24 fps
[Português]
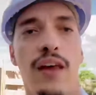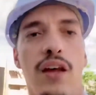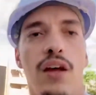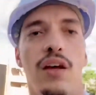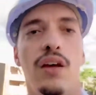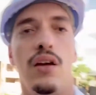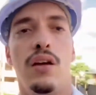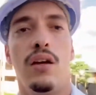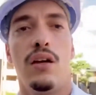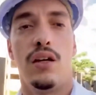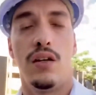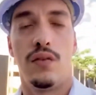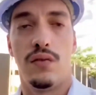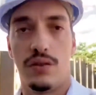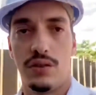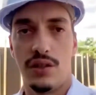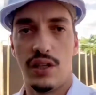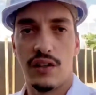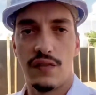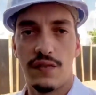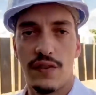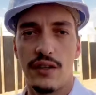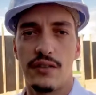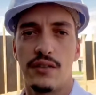eu vou ter que
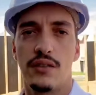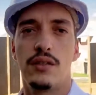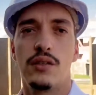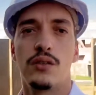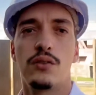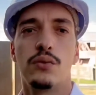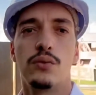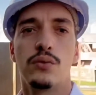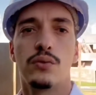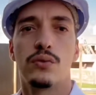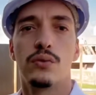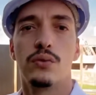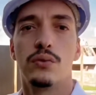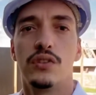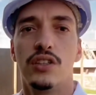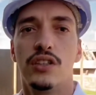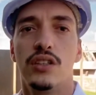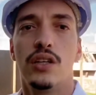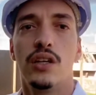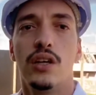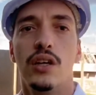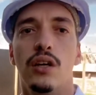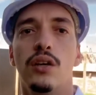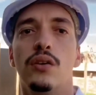fazer uma consulta
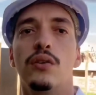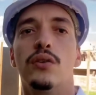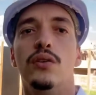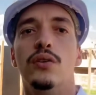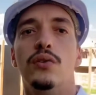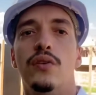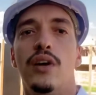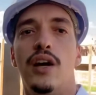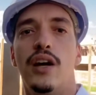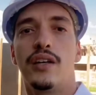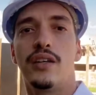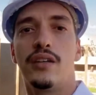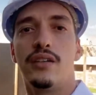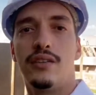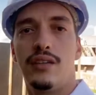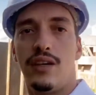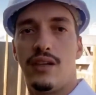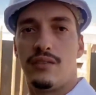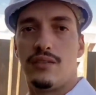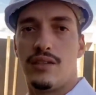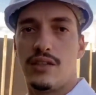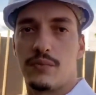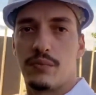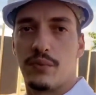com o arquiteto
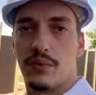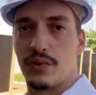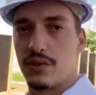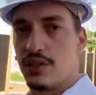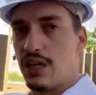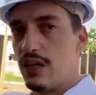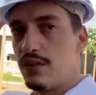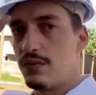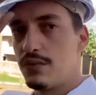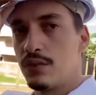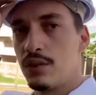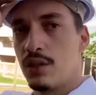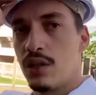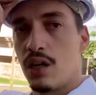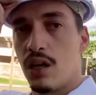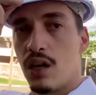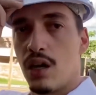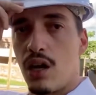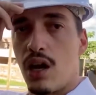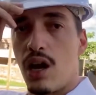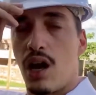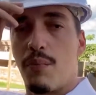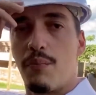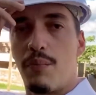responsável
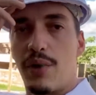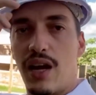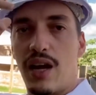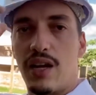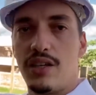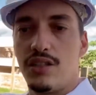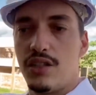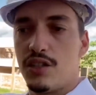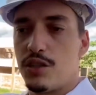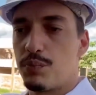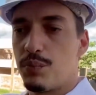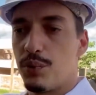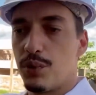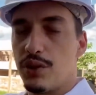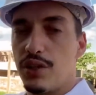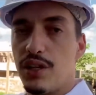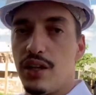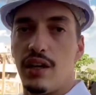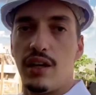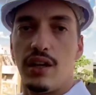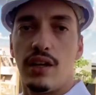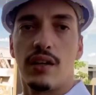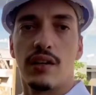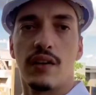para a gente
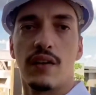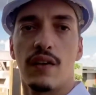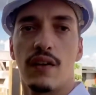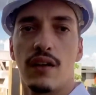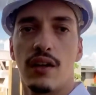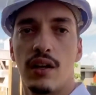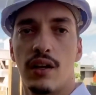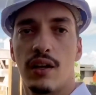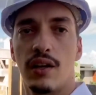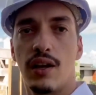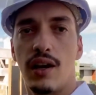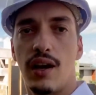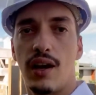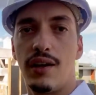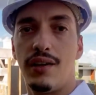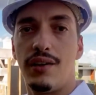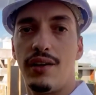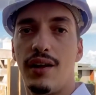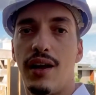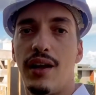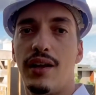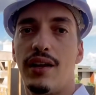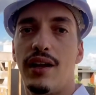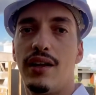poder
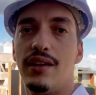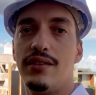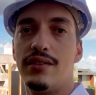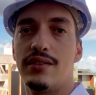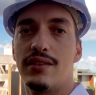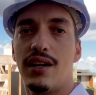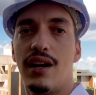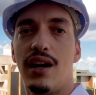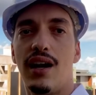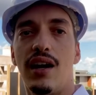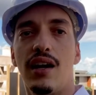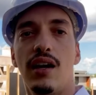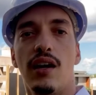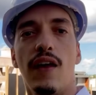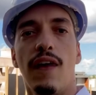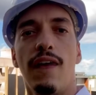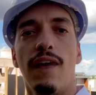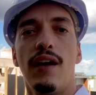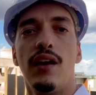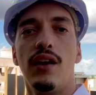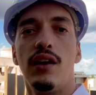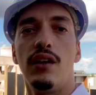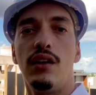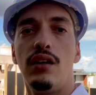analisar
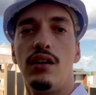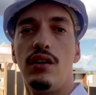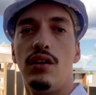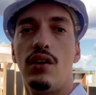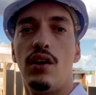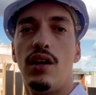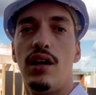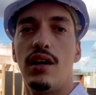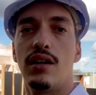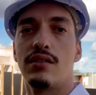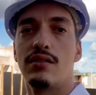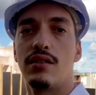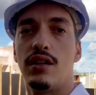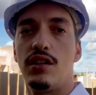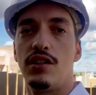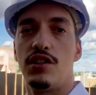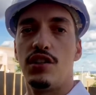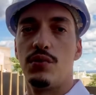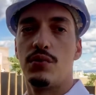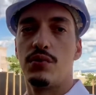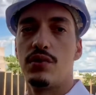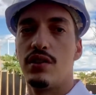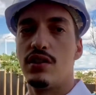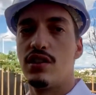e olhar certinho
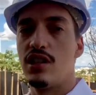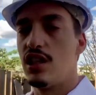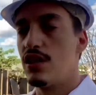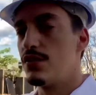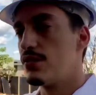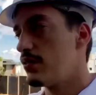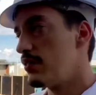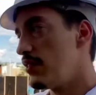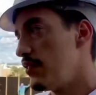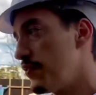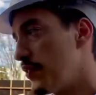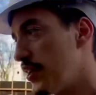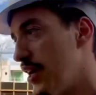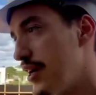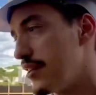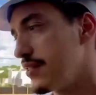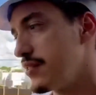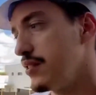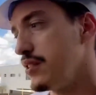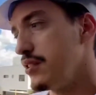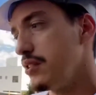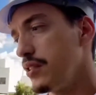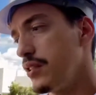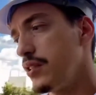se esse nível vai ficar assim,
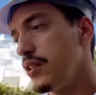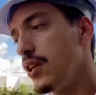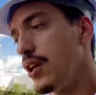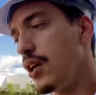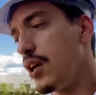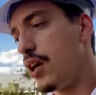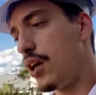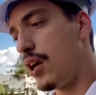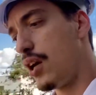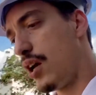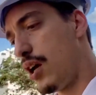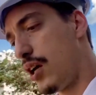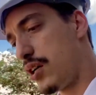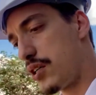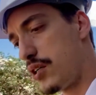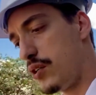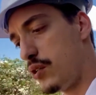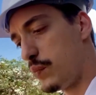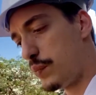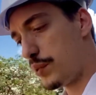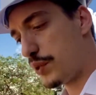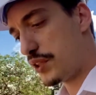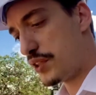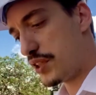né? Aqui no
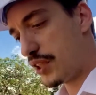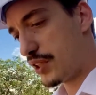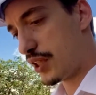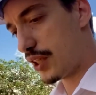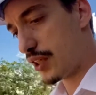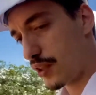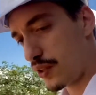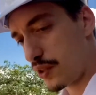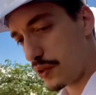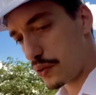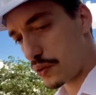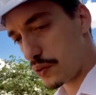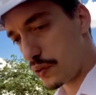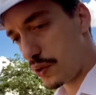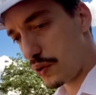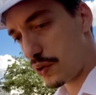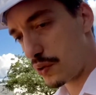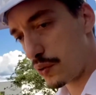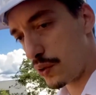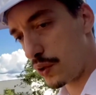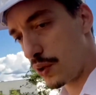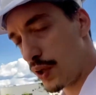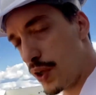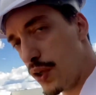projeto arquitetônico,
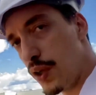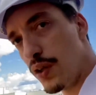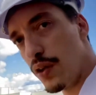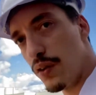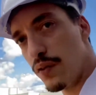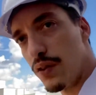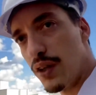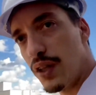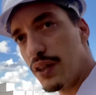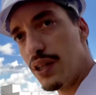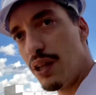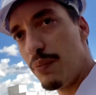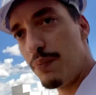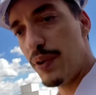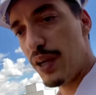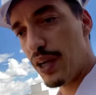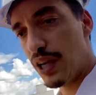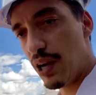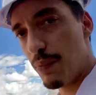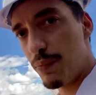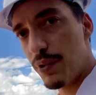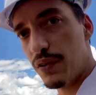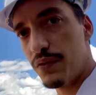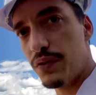eu vou até pegar
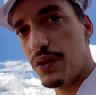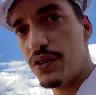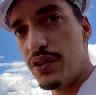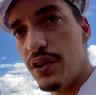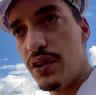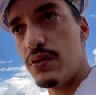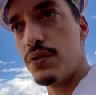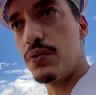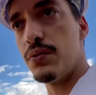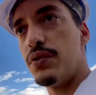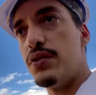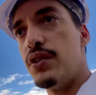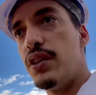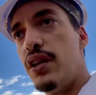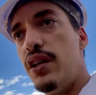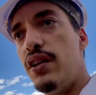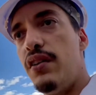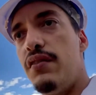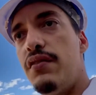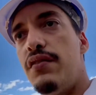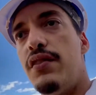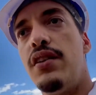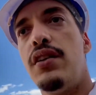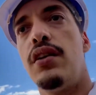para vocês conseguirem ver.